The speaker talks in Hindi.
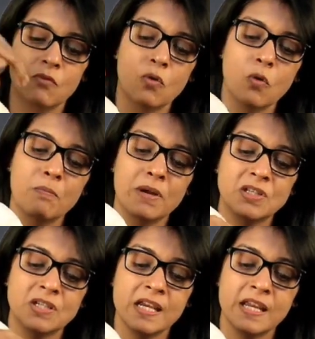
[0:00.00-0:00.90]
वो
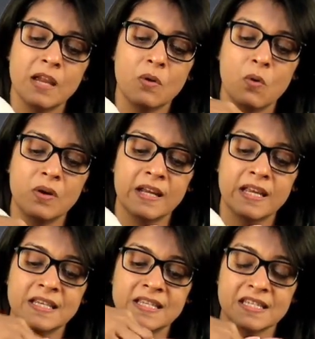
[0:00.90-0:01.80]
बच्चे के होठ
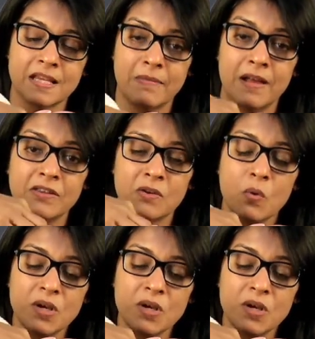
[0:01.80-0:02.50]
के जैसे समांतर